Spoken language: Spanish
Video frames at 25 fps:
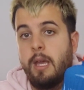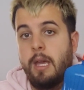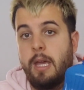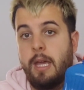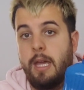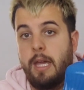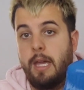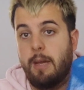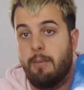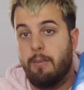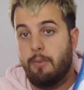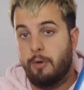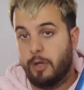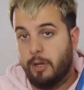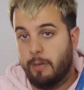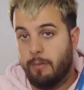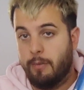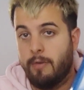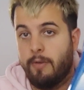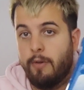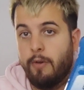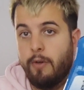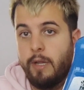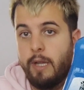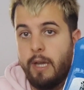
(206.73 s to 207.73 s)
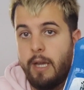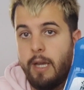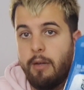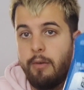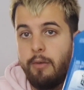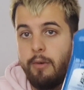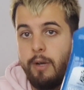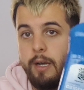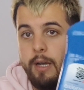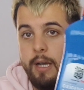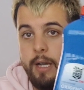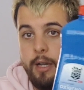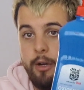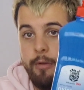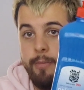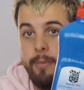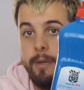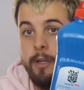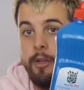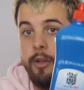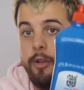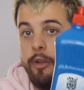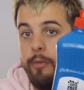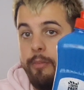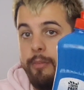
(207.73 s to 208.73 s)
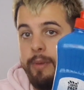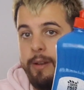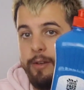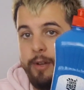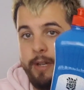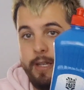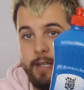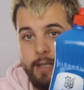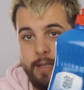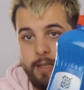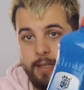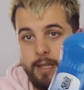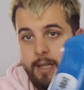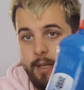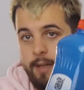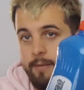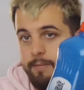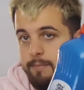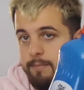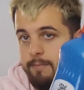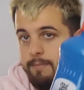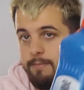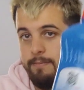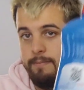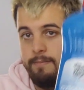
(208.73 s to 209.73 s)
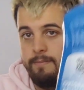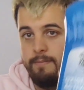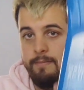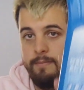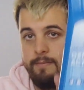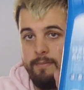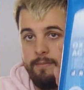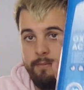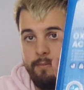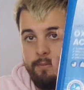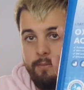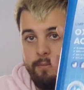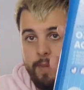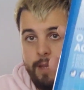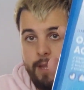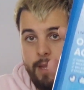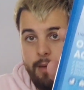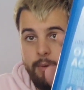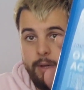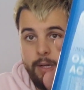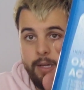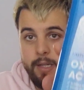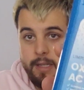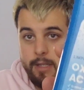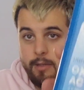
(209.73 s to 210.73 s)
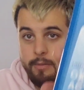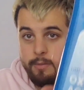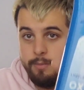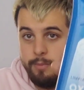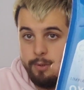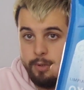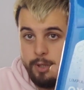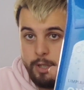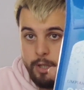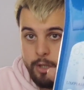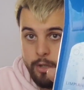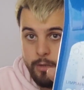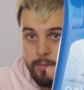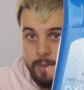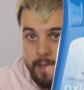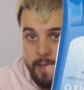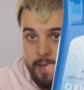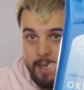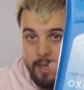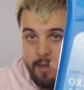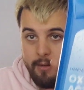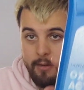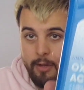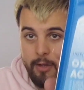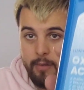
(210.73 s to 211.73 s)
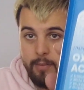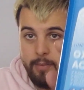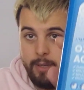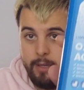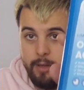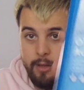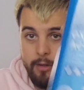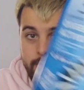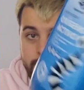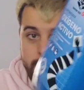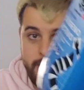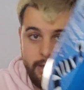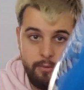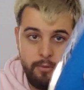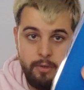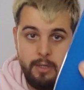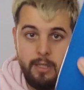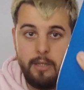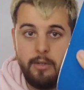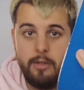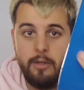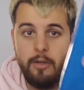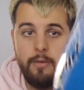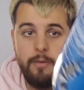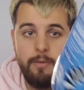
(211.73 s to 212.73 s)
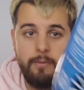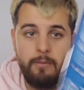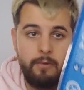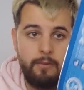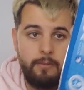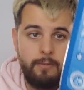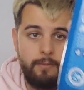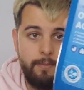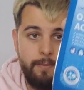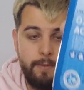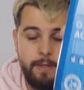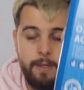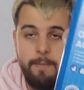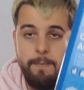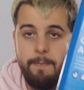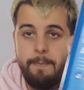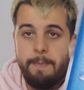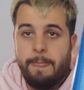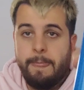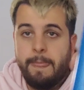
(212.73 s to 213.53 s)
eh, porque pruebo el de en la ropa y todo, pero este mm, me da igual que sea un poquito más elevado de precio, trae un litro, ¿no? Sí.